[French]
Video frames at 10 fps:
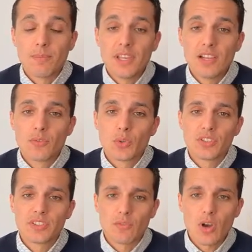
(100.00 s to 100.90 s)
mais il faut
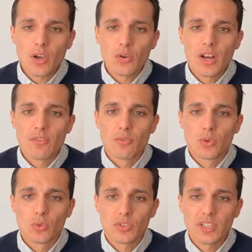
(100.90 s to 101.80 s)
aussi savoir que la
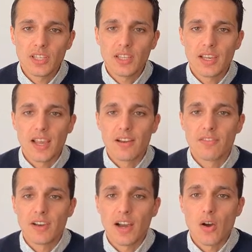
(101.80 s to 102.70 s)
volonté, elle
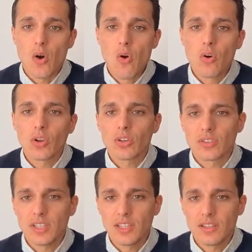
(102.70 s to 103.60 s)
va
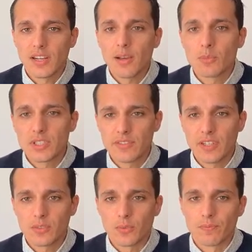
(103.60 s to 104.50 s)
orienter la
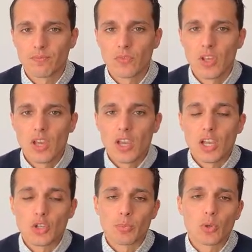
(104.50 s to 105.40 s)
motivation.
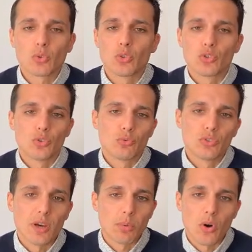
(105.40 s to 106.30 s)
Et je pense que je ne
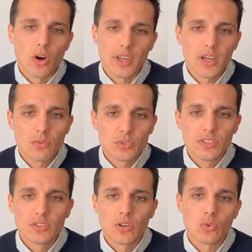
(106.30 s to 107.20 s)
vous apprends rien en vous
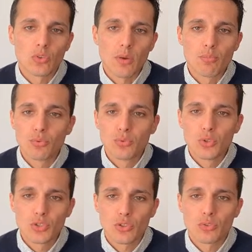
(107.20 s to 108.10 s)
disant qu'on a plus
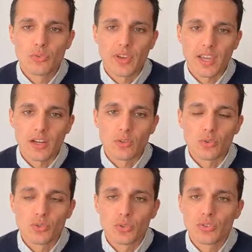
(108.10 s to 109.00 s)
de chances de faire quelque
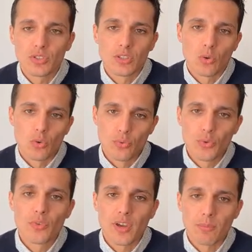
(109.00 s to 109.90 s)
chose si on le
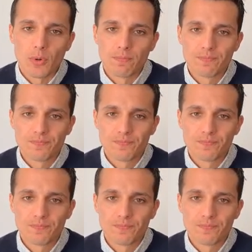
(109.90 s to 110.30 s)
veut vraiment.